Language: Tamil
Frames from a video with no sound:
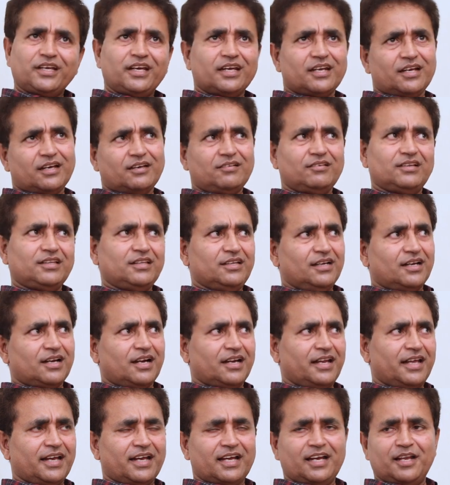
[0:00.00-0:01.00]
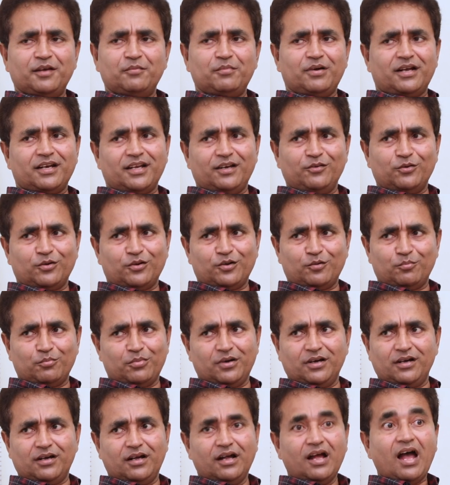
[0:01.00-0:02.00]
எனக்கு வந்து கண்ணை கலைமானே ஒரு
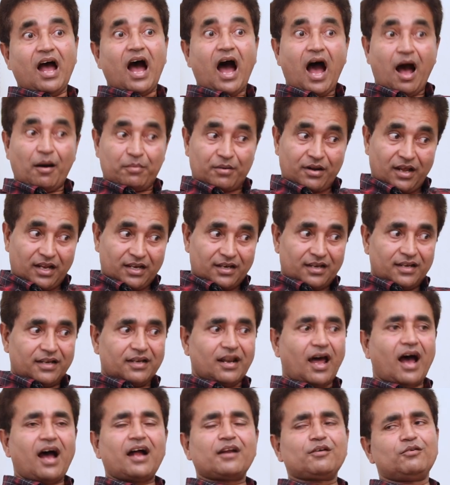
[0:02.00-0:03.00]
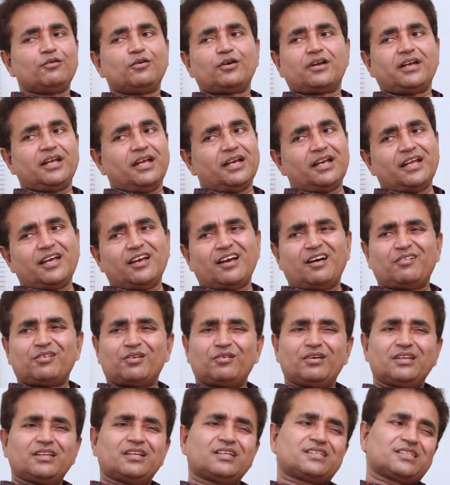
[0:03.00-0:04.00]
ரொம்ப அப்புறம் நானும் ஒரு என்னையும்
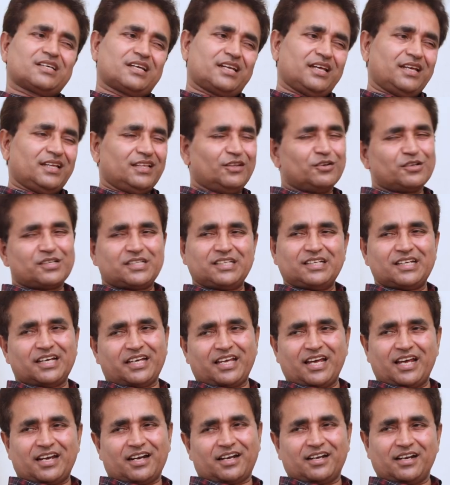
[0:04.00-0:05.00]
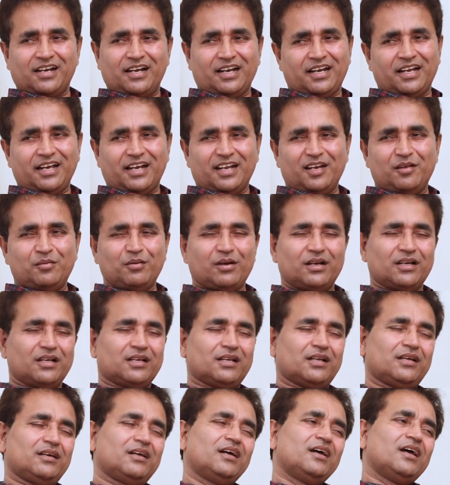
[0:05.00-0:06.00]
அவர் வந்து சரி இது ஒரு சின்ன கேரக்டர் கண்ணை கலைமான
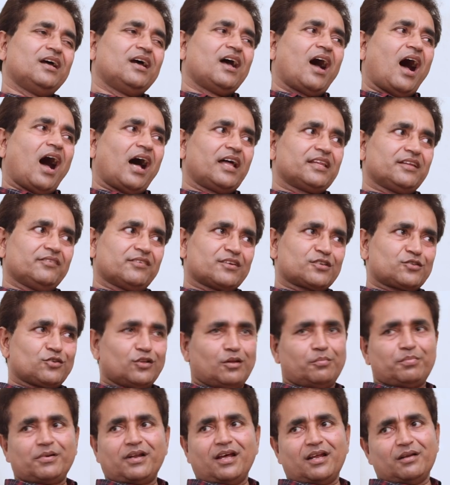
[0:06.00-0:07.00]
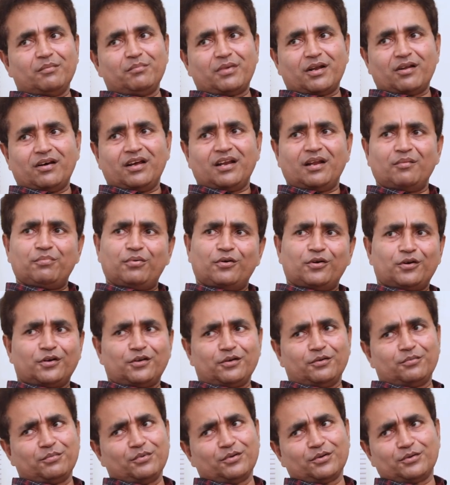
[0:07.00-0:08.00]
இல்லை அது இவர் சொதப்பினாலும் பரவாயில்ல
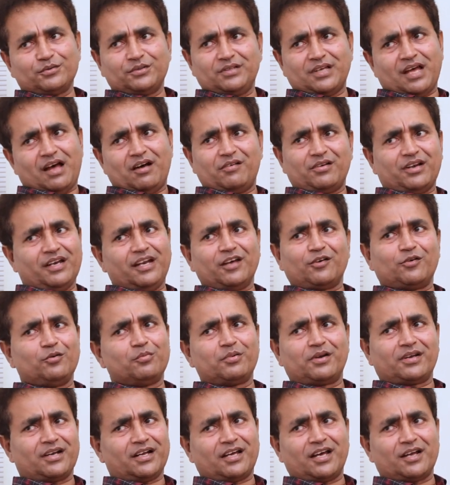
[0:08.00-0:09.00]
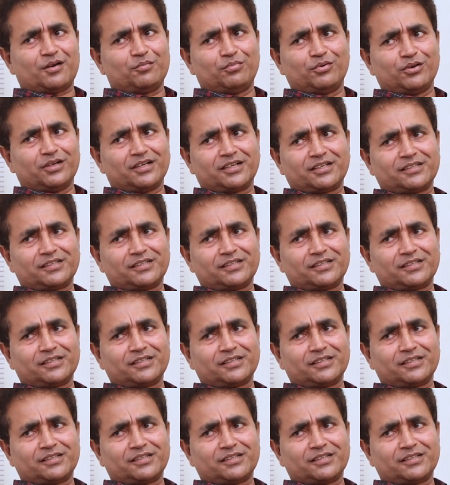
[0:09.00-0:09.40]
போகட்டும்னு தான் அவர் என்னை கூப்பிட்டுருக்காரு போல